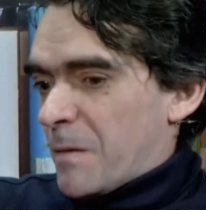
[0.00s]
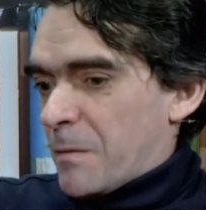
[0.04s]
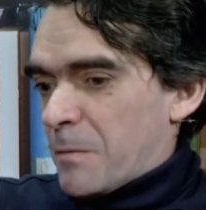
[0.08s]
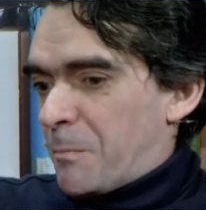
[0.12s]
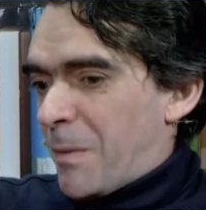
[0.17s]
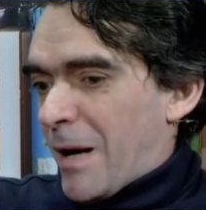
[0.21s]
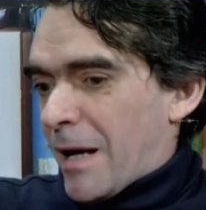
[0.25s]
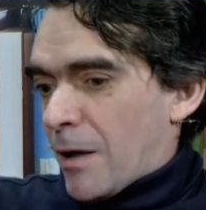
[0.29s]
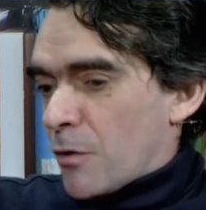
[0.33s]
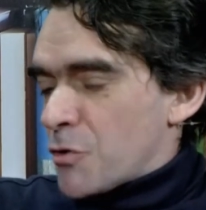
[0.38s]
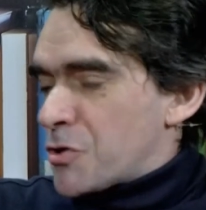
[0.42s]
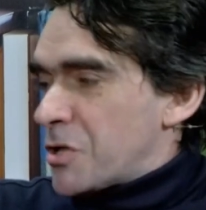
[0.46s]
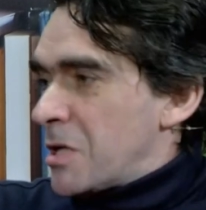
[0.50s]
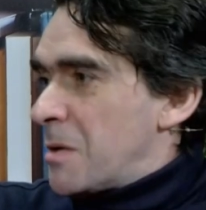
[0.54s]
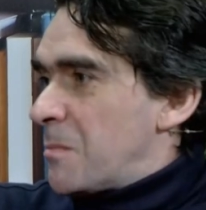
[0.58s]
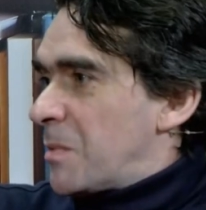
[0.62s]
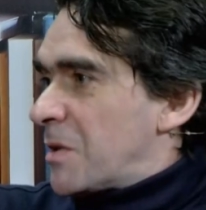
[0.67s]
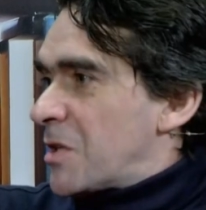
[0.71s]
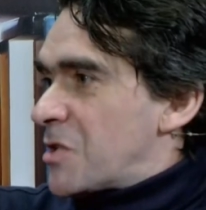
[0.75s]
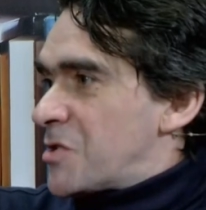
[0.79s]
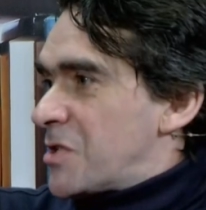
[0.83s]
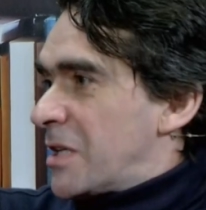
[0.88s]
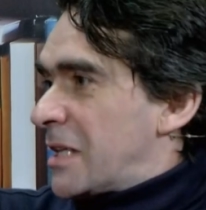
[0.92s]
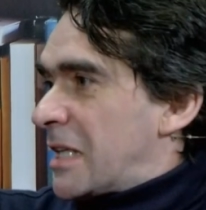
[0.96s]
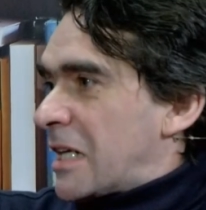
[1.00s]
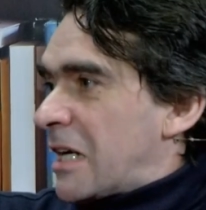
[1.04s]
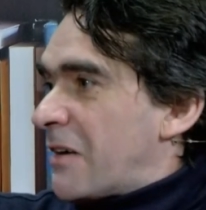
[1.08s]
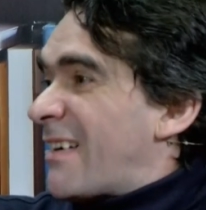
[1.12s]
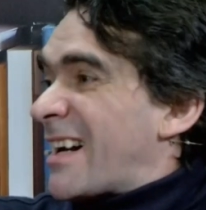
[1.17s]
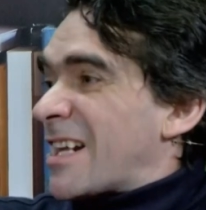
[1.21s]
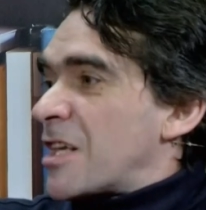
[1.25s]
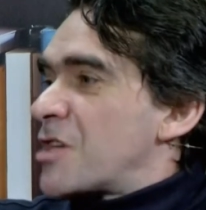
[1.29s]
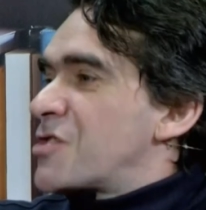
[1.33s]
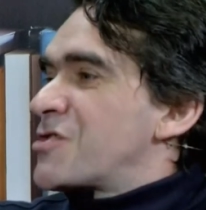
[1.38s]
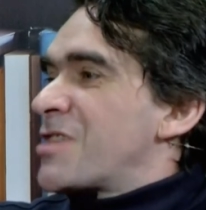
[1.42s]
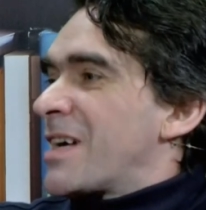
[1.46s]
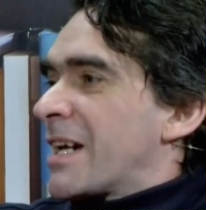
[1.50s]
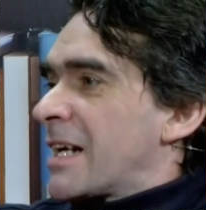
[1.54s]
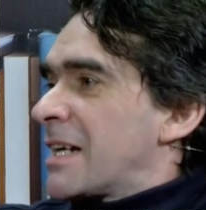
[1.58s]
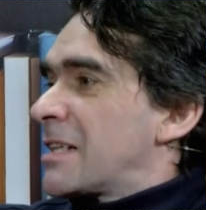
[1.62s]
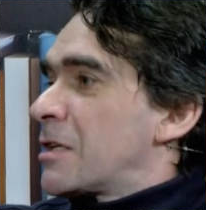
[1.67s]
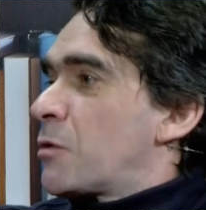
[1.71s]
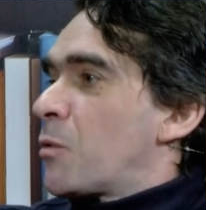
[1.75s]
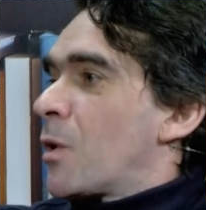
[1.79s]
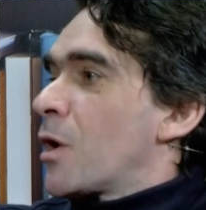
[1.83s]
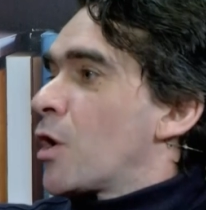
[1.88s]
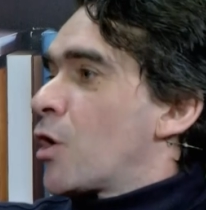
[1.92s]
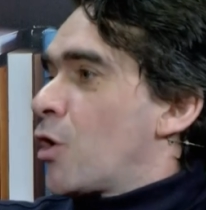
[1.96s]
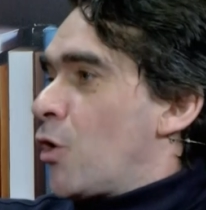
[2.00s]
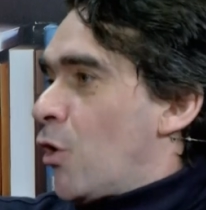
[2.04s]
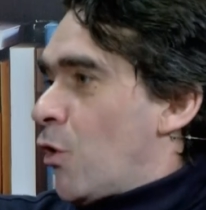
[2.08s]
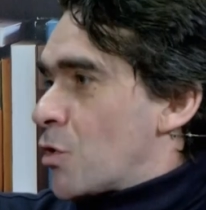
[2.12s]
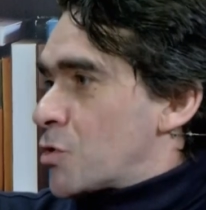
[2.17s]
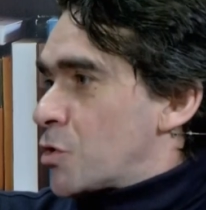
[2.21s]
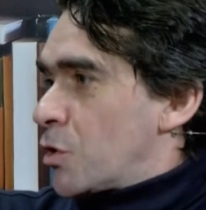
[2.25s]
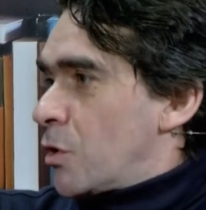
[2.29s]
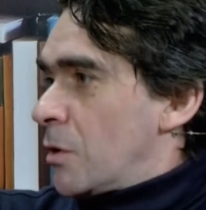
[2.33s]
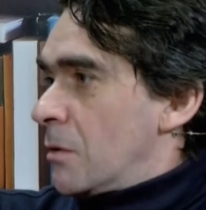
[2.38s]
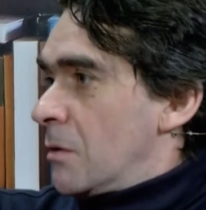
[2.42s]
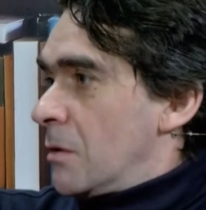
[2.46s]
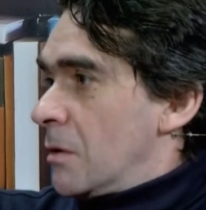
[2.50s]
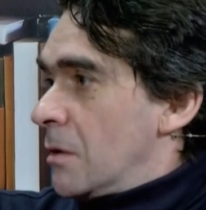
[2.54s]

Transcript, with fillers: Parlo sempre di gente che va alla ricerca di qualcosa